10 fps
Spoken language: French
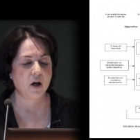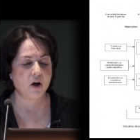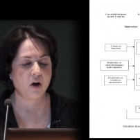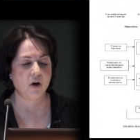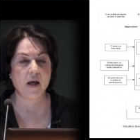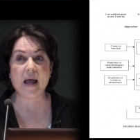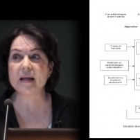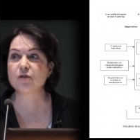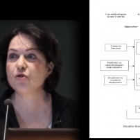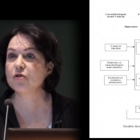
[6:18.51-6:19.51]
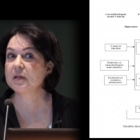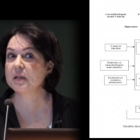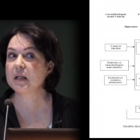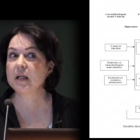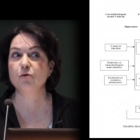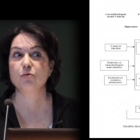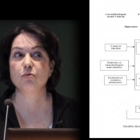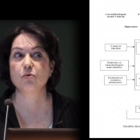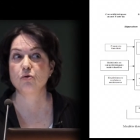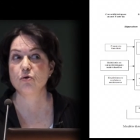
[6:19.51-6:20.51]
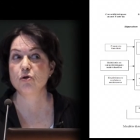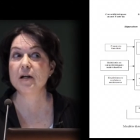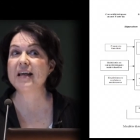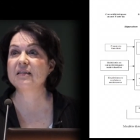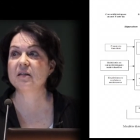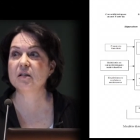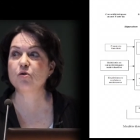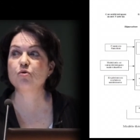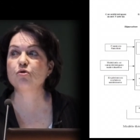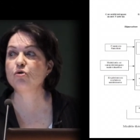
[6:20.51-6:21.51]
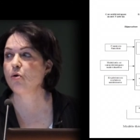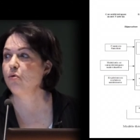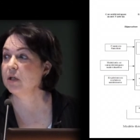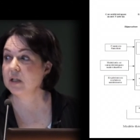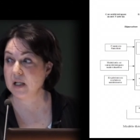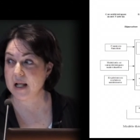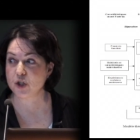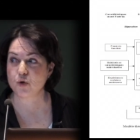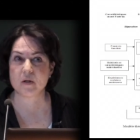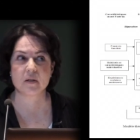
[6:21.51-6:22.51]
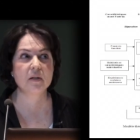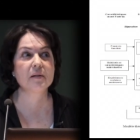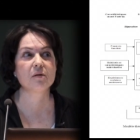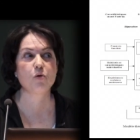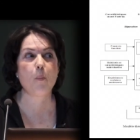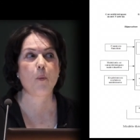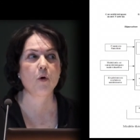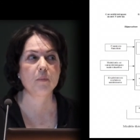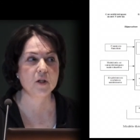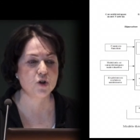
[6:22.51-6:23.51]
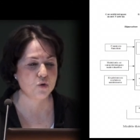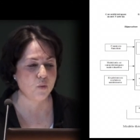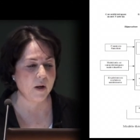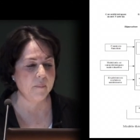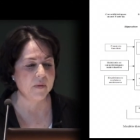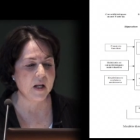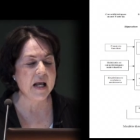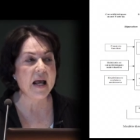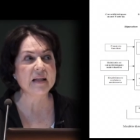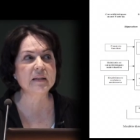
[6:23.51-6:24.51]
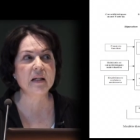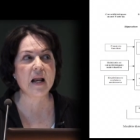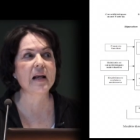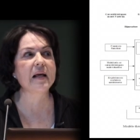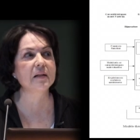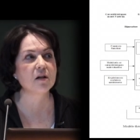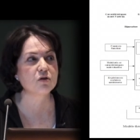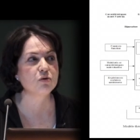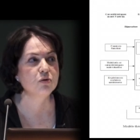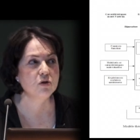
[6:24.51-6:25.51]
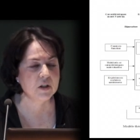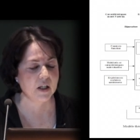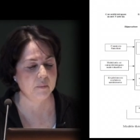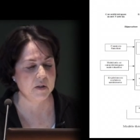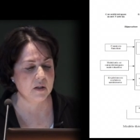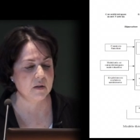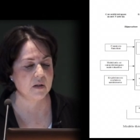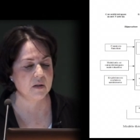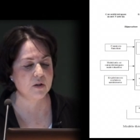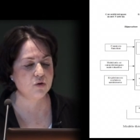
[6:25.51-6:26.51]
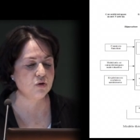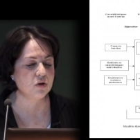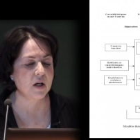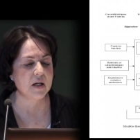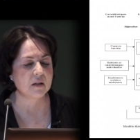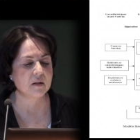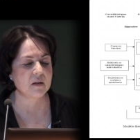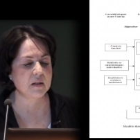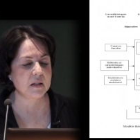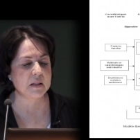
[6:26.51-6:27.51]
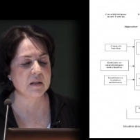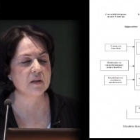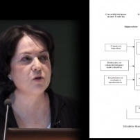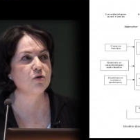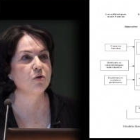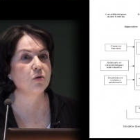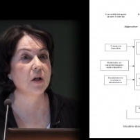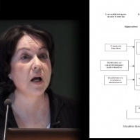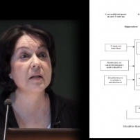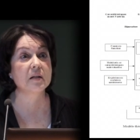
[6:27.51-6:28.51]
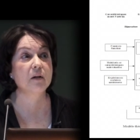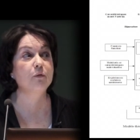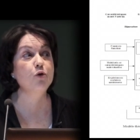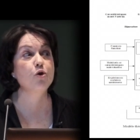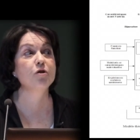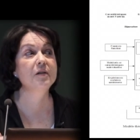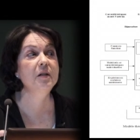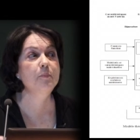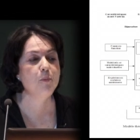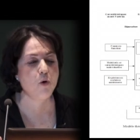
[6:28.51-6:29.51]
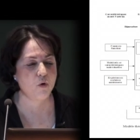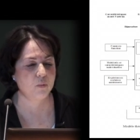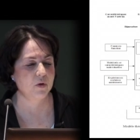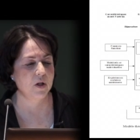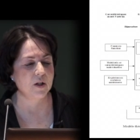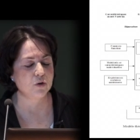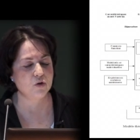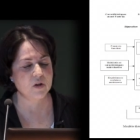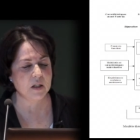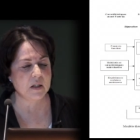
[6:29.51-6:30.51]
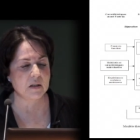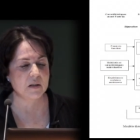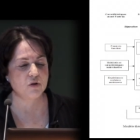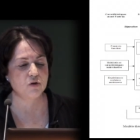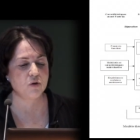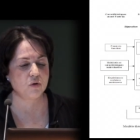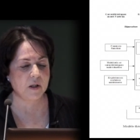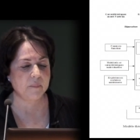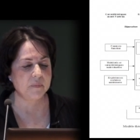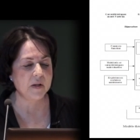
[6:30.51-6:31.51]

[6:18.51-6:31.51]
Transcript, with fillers: Euh, est-ce que c'est l'institution qu'il a choisie, son premier choix? Est-ce qu'il a l'intention de terminer ses études dans cette institution-là? Est-ce qu'il veut le diplôme de cette institution-là?